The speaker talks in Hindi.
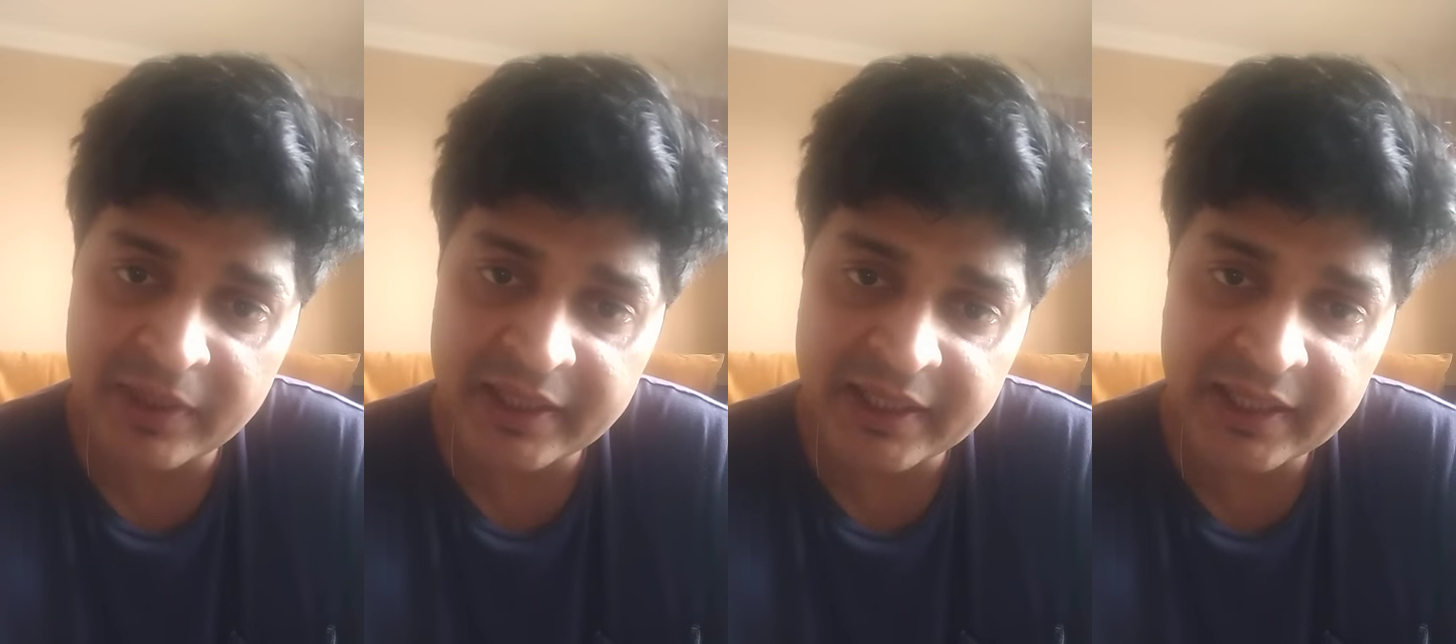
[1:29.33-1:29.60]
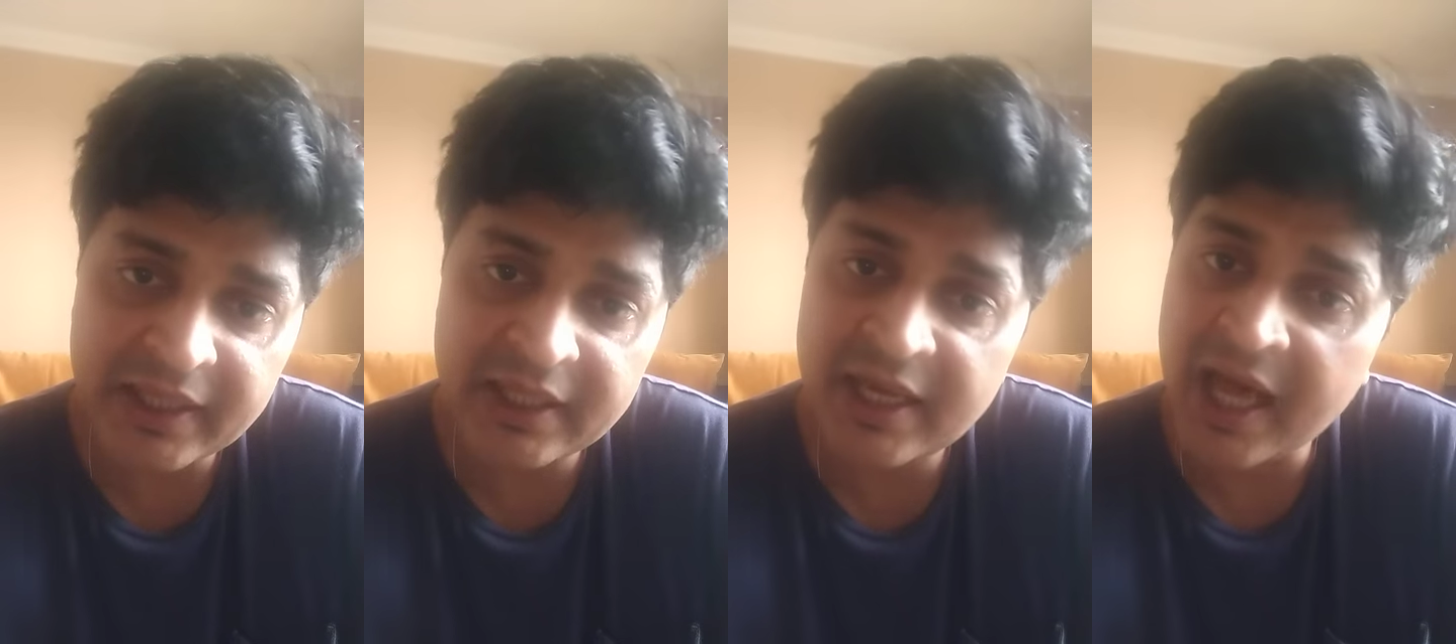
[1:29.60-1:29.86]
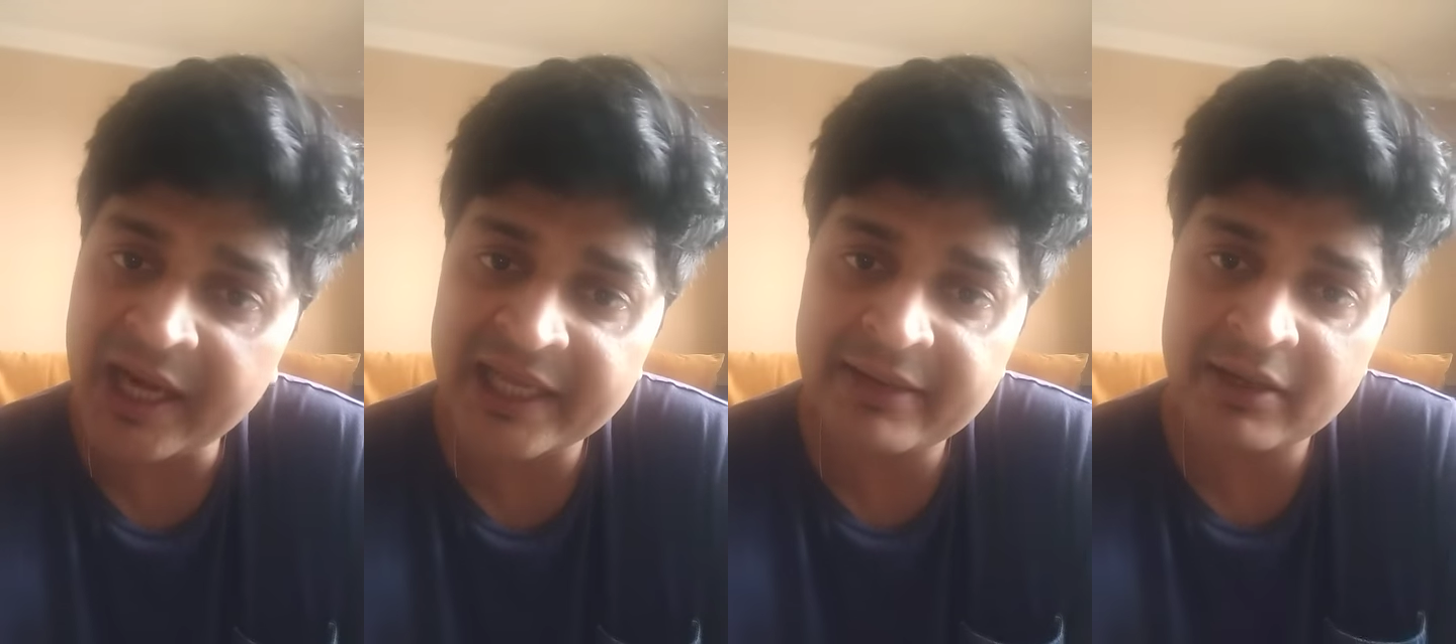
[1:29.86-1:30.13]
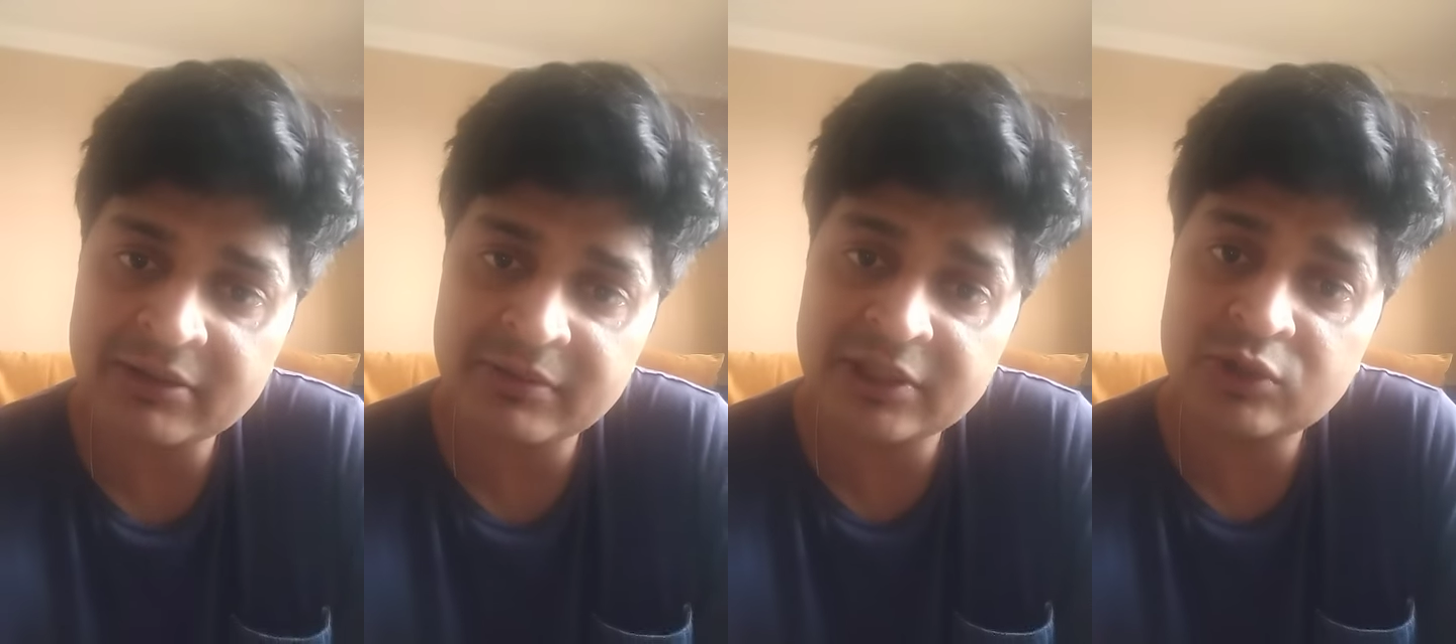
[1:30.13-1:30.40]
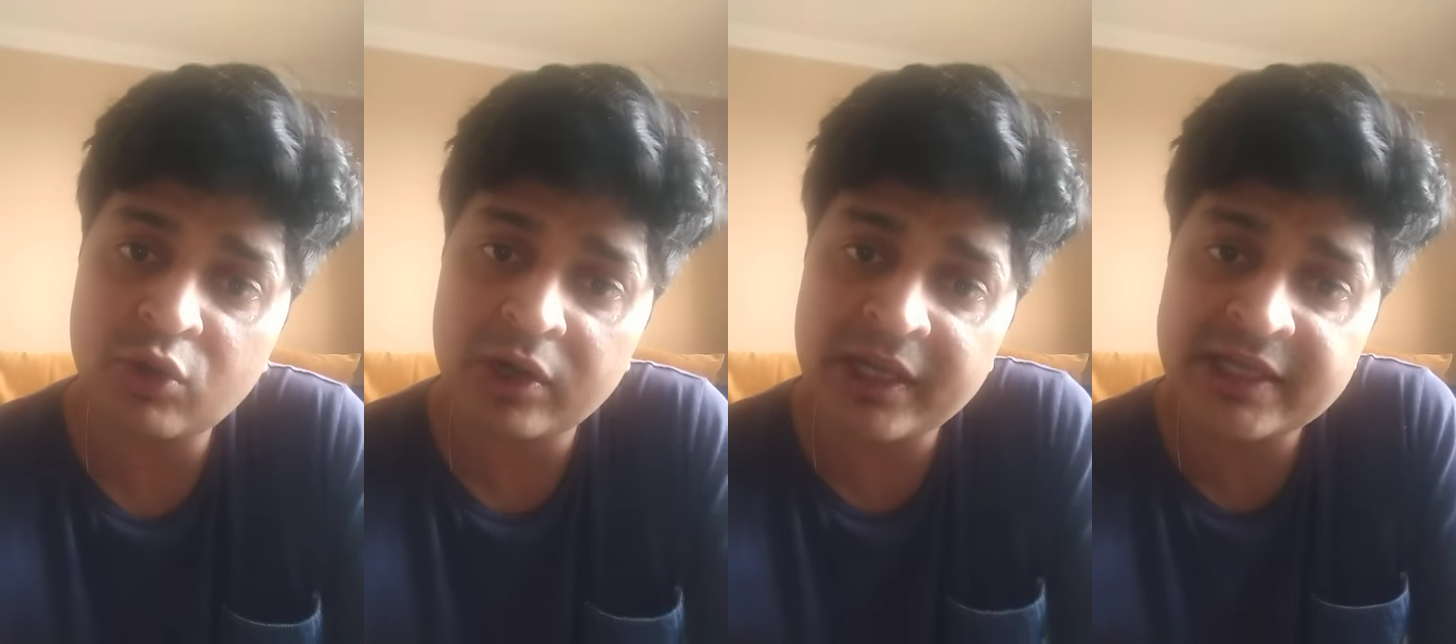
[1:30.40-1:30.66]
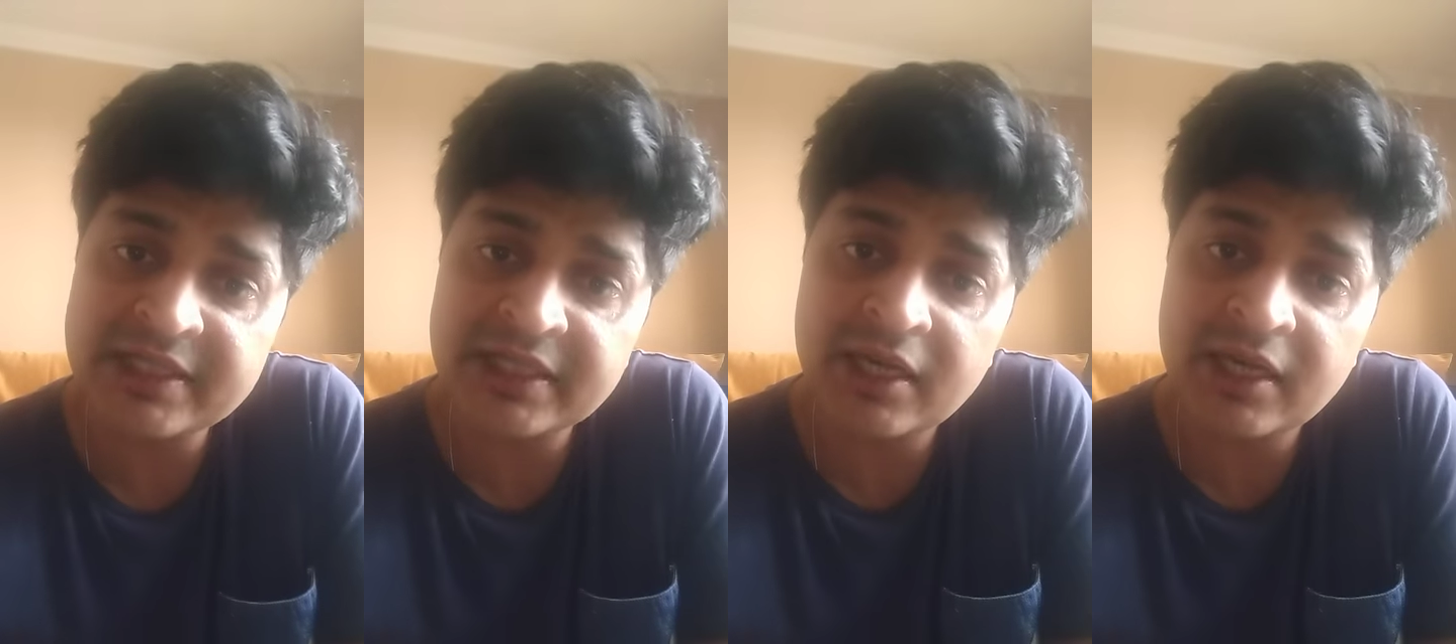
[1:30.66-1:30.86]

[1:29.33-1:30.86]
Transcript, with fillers: पड़ गई कल नहाने के बाद मैंने तौले की